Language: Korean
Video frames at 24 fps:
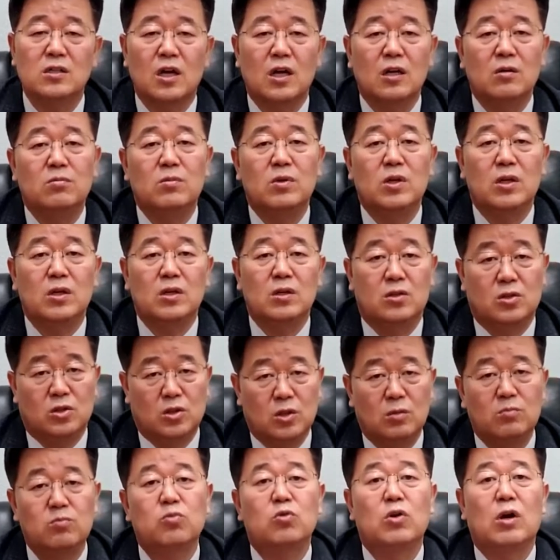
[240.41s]
삶이
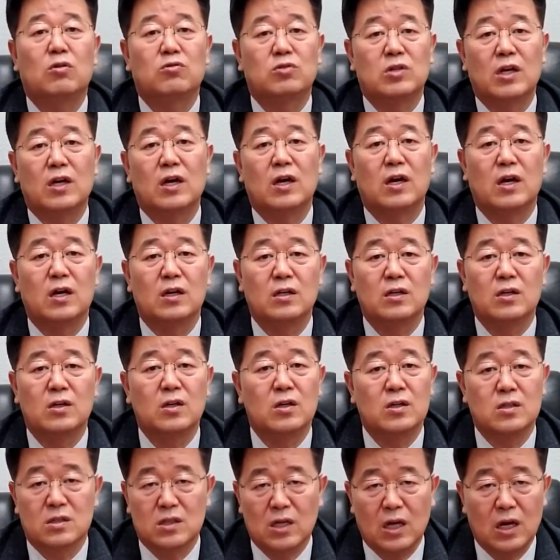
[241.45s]
전부라고 생각하는
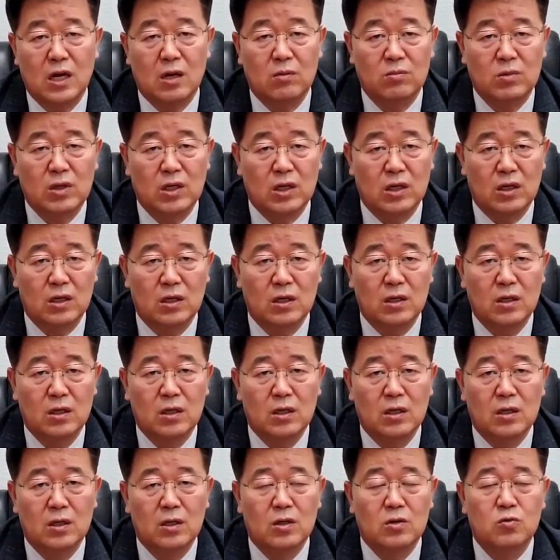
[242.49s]
그런 사람이
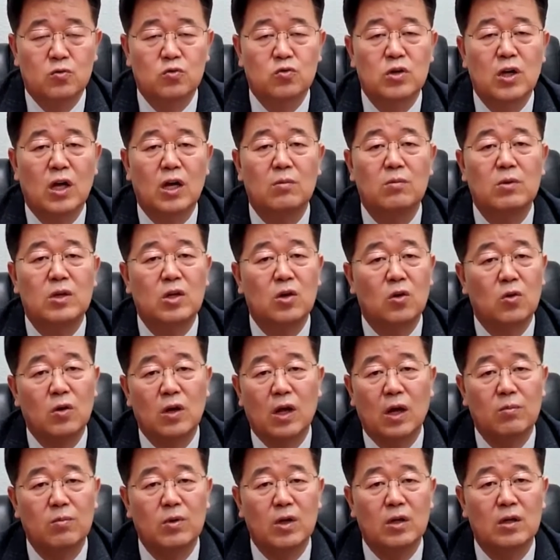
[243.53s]
두 사람이
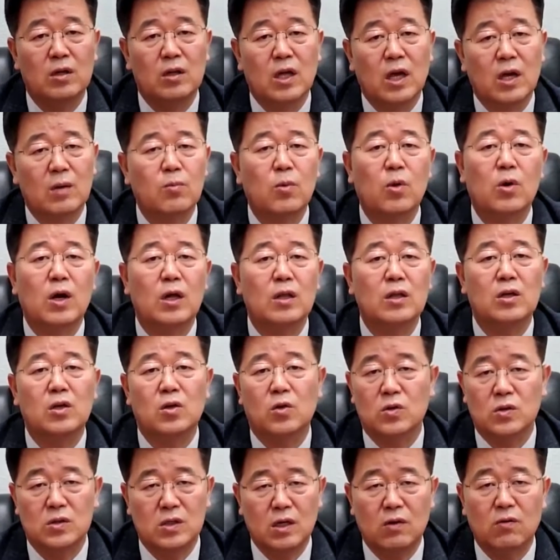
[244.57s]
결혼을 하면 행복한
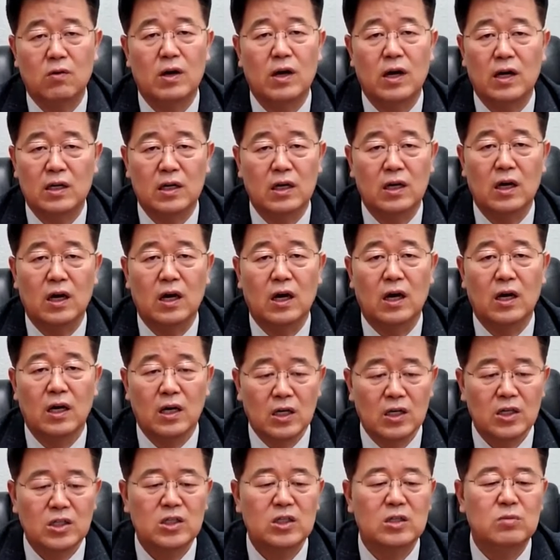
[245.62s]
결혼 생활을 하기가
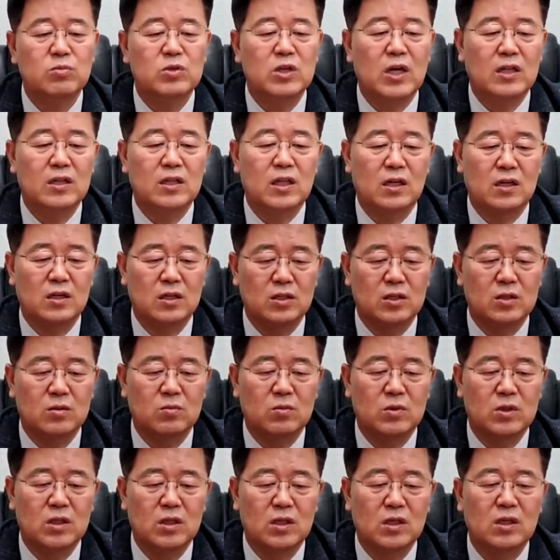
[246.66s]
쉽지 않다는
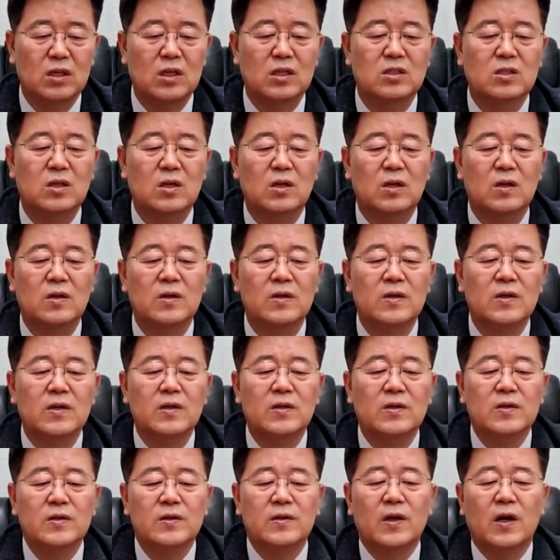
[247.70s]
것입니다. 그래서
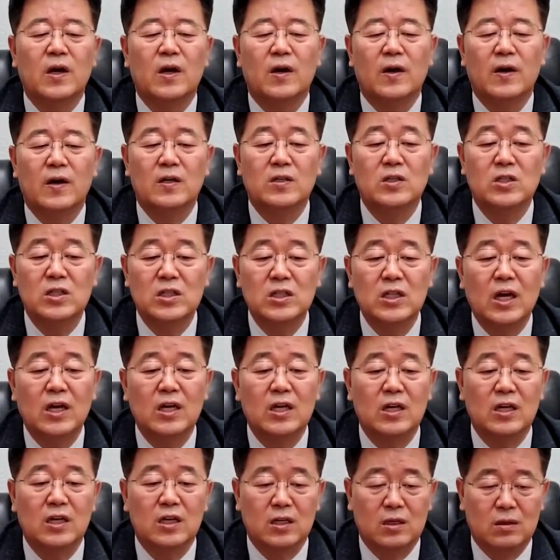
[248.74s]
아,
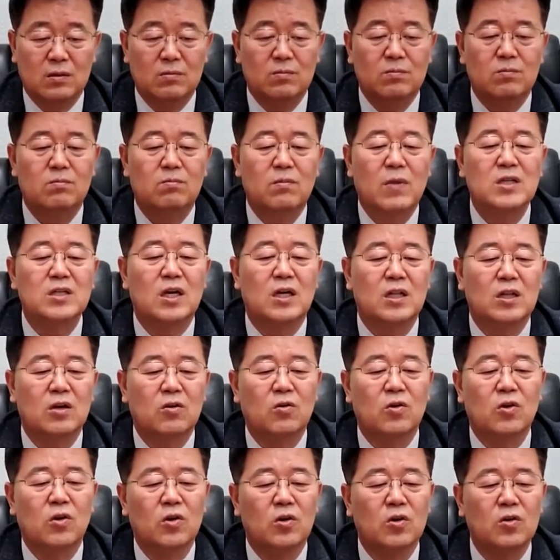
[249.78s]
신앙이 맞아야
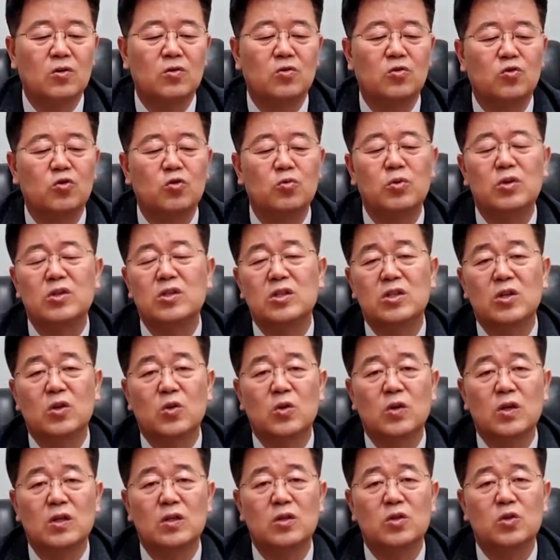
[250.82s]
되고요. 두
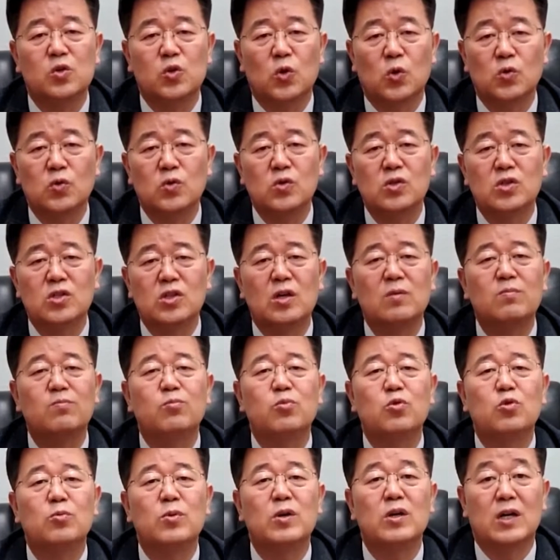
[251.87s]
번째로는 좋은
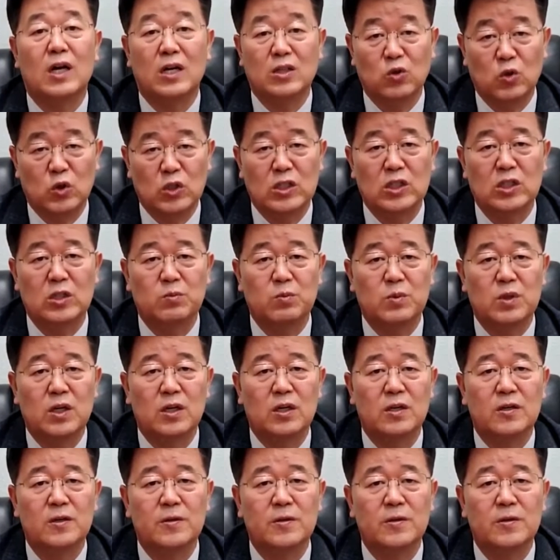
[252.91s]
성품을 가지고 있어야 됩니다.